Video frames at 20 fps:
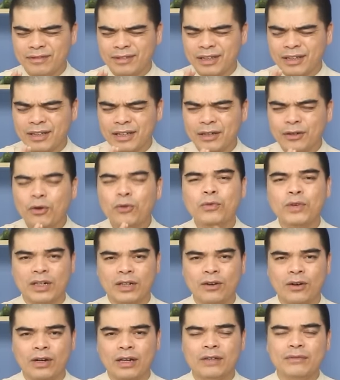cái cái khu
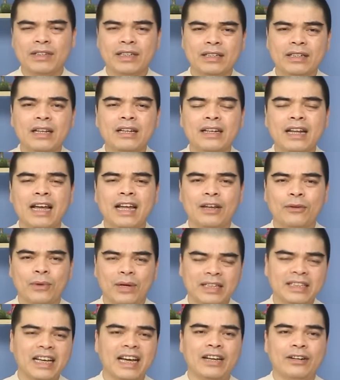vực đó, cái vị đất đai
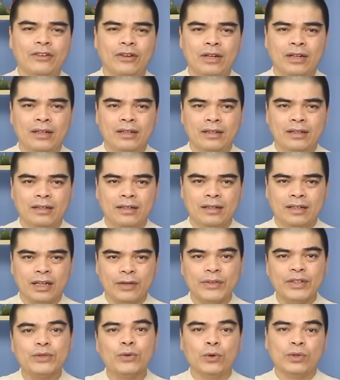của cái nhà đó,
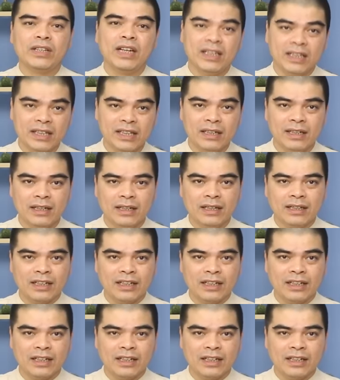là cái vị thổ thần ấy.